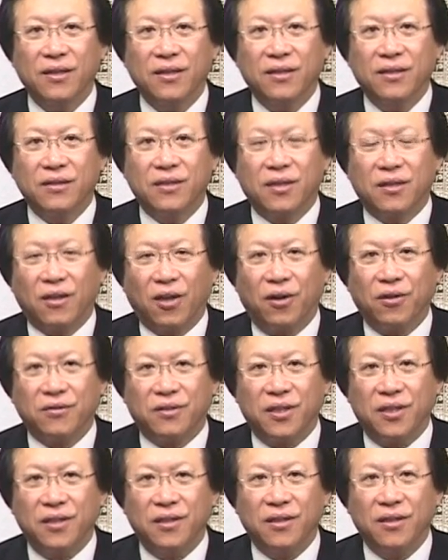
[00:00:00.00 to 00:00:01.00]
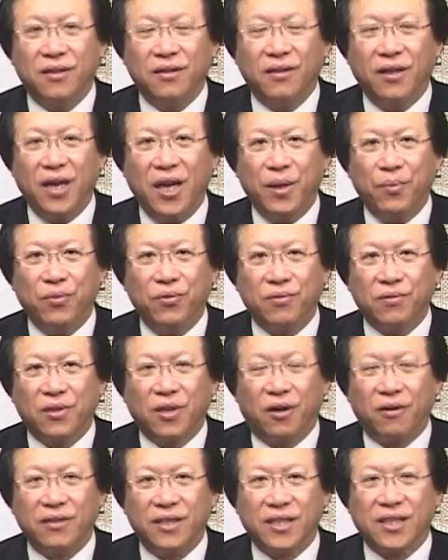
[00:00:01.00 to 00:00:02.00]
这到底内幕
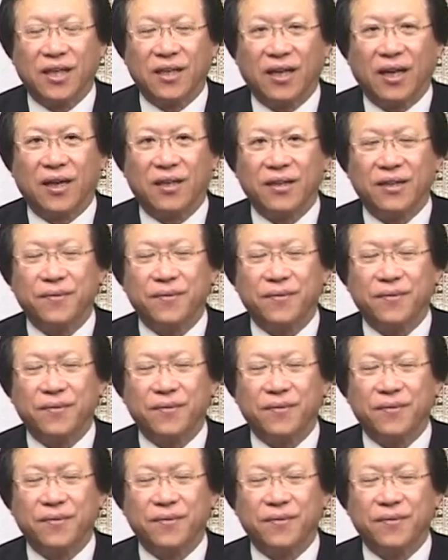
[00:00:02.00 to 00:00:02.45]
到底在哪里？